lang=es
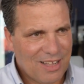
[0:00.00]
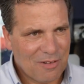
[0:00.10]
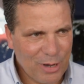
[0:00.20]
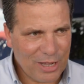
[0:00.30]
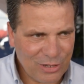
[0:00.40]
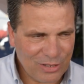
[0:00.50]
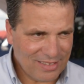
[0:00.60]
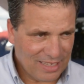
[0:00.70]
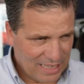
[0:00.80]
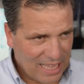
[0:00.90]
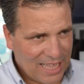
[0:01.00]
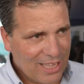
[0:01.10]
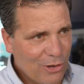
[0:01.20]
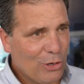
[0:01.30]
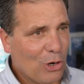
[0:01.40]
Bueno, te
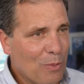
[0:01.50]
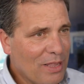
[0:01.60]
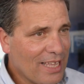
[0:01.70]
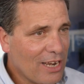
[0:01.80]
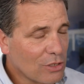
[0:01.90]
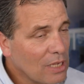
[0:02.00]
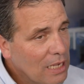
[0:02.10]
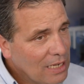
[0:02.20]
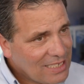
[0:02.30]
agradezco los comentarios.